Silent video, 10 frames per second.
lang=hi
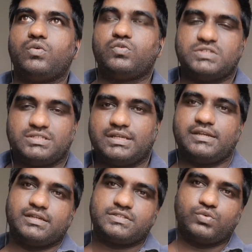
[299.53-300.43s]
उसी
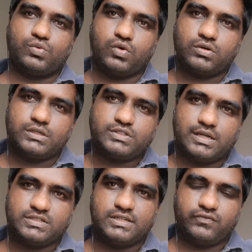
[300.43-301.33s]
तरीके से उन लोग
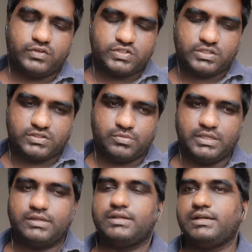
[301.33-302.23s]
चार्जिंग इंफ्रास्ट्रक्चर
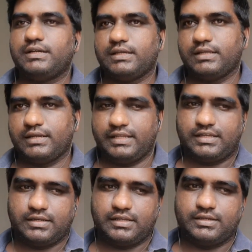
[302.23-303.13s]
भी रेडी
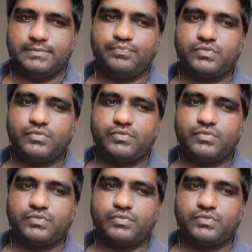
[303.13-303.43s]
करेंगे